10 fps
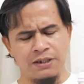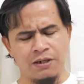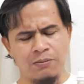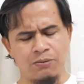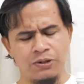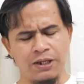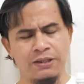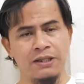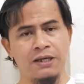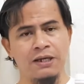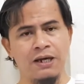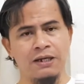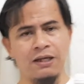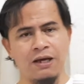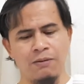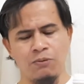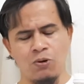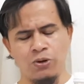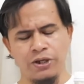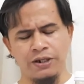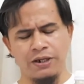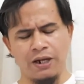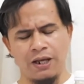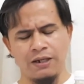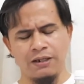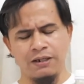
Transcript: kemudian tingkat karbohidrat